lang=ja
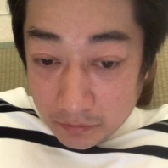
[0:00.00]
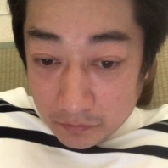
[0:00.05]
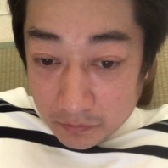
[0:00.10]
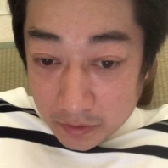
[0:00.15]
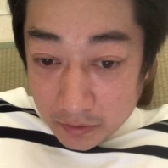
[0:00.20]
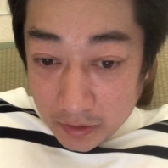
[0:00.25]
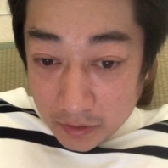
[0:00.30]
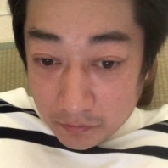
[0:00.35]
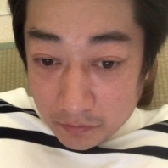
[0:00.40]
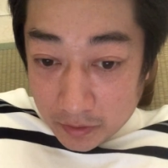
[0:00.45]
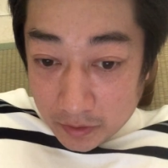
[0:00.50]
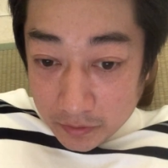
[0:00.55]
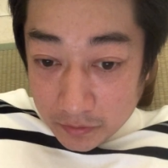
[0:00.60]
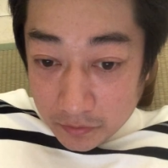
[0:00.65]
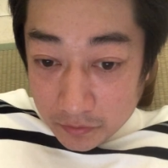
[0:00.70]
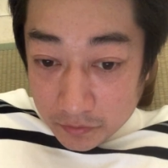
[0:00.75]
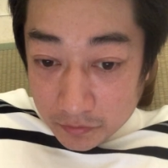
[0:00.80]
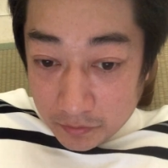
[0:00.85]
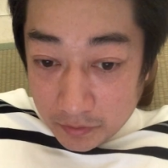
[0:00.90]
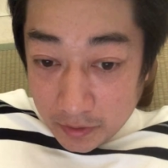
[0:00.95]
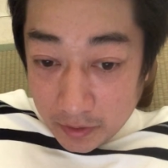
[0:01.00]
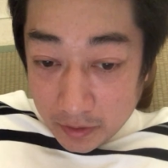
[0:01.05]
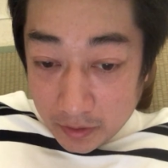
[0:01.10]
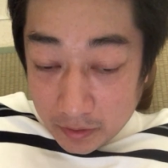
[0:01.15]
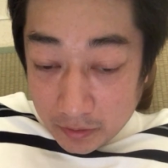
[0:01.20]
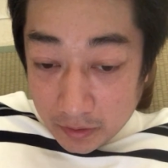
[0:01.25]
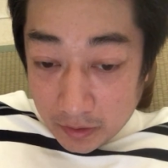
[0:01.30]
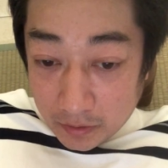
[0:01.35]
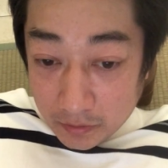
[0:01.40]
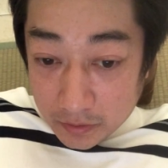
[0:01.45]
あるのかないのかちょっとその
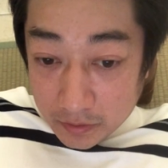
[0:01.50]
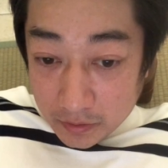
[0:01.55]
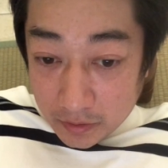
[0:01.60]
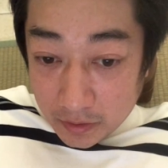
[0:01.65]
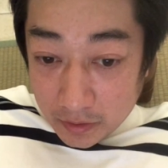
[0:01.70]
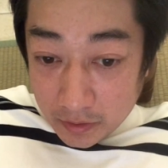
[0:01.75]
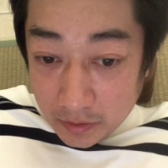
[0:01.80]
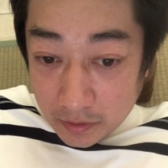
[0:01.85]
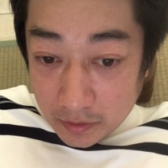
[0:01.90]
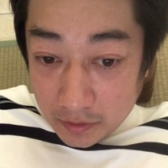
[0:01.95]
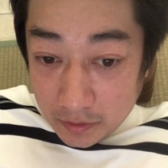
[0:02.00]
辺がですね